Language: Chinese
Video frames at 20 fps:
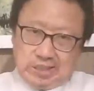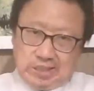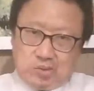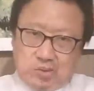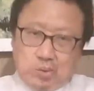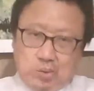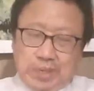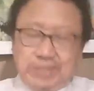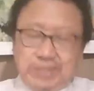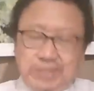
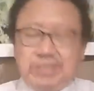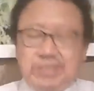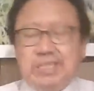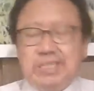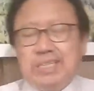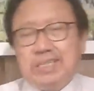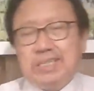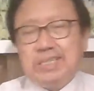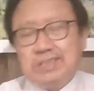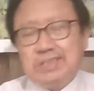主观意识
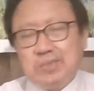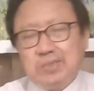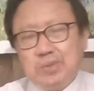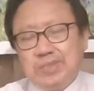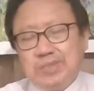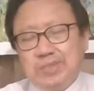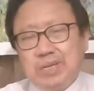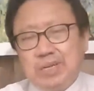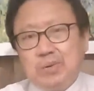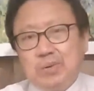形态的政治
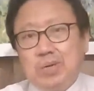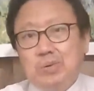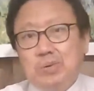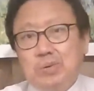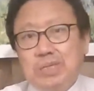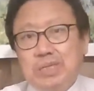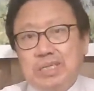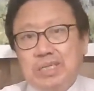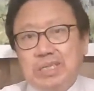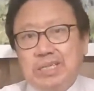局常委王沪
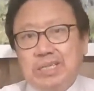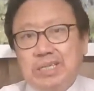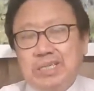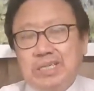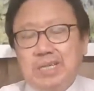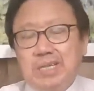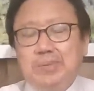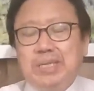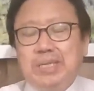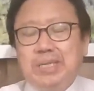宁给
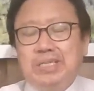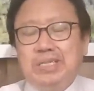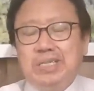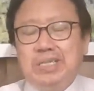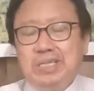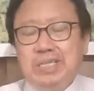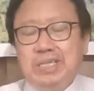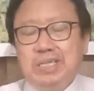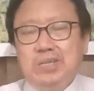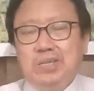习近平的
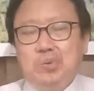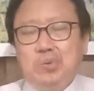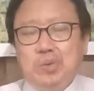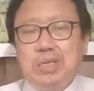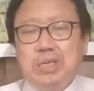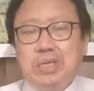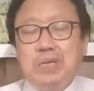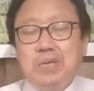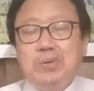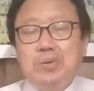提醒，具
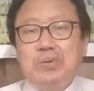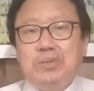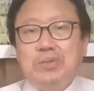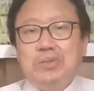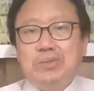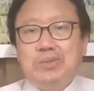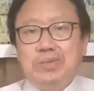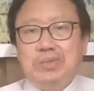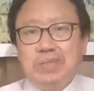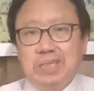体的运用
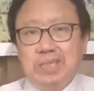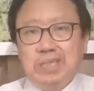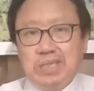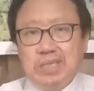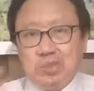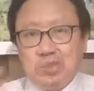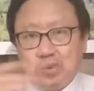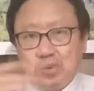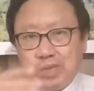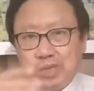就是
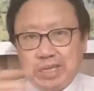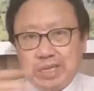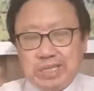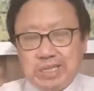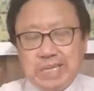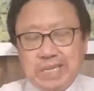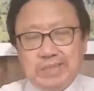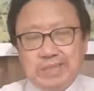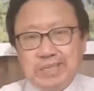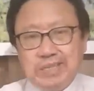出现了
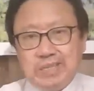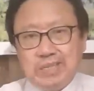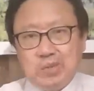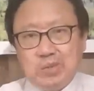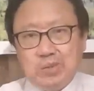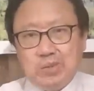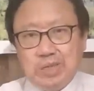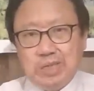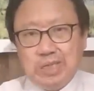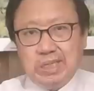天灾人
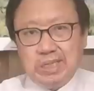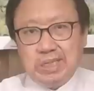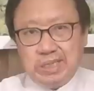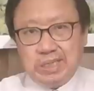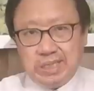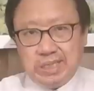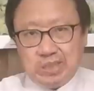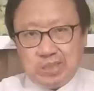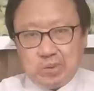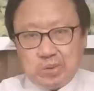祸，
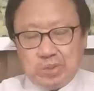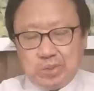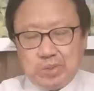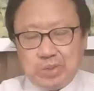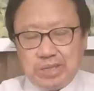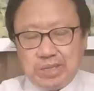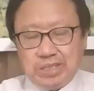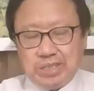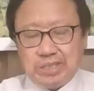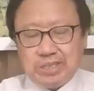你作为最
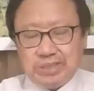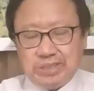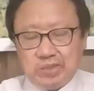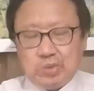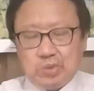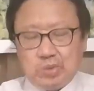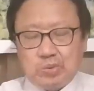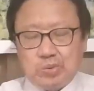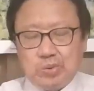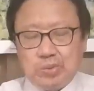高领导人、
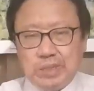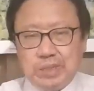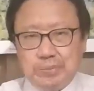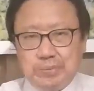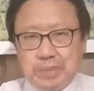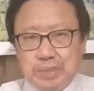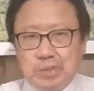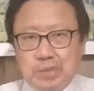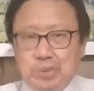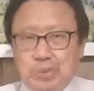总书记，
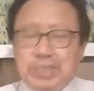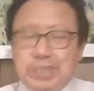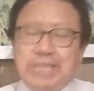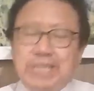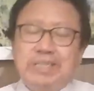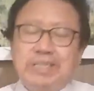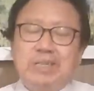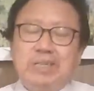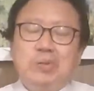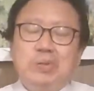不要去
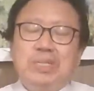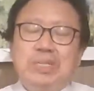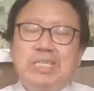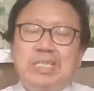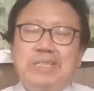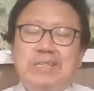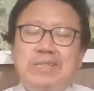天灾人祸的现